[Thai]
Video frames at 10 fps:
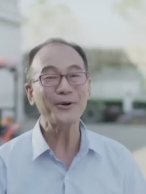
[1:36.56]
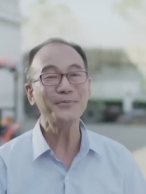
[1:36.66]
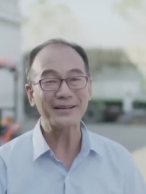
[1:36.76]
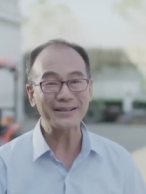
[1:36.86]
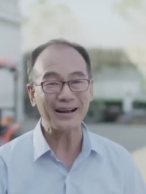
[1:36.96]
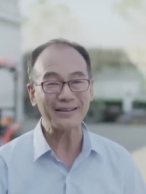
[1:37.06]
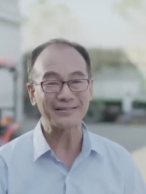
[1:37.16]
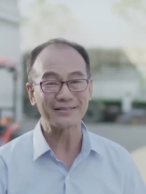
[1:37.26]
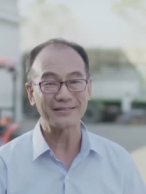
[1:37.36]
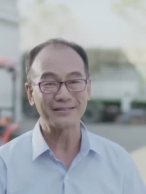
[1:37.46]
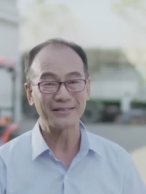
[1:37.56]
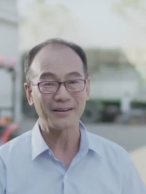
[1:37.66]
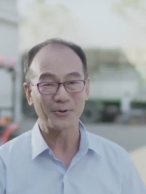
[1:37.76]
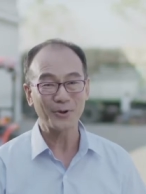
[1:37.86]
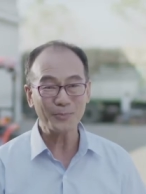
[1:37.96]
อ้อยก็เหมือนกัน
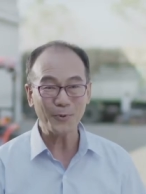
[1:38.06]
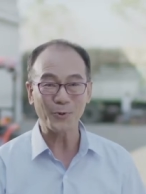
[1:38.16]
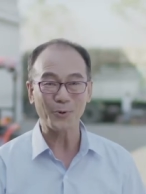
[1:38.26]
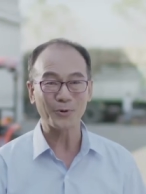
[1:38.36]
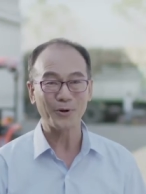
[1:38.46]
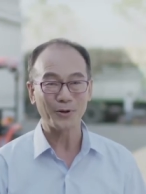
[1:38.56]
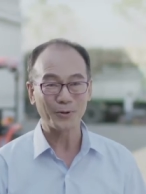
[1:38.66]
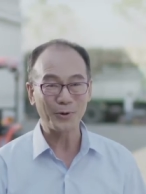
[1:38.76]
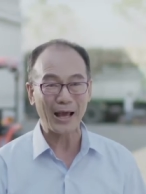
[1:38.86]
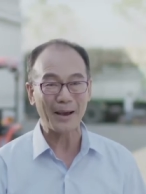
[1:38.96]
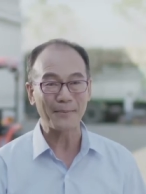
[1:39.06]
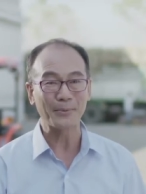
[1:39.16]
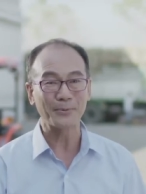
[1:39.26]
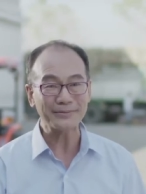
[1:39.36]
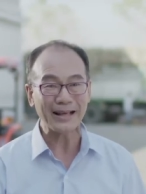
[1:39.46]
ต้องปลูกดูแล
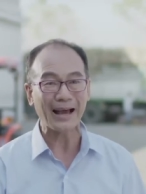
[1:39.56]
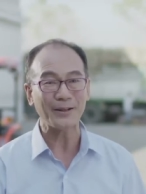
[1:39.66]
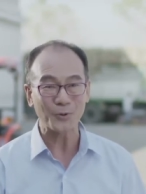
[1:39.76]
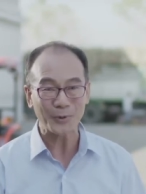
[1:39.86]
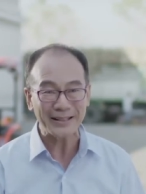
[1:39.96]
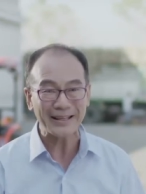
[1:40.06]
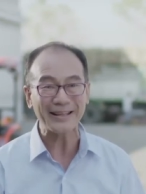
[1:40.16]
บำรุงรักษาให้ถูกวิ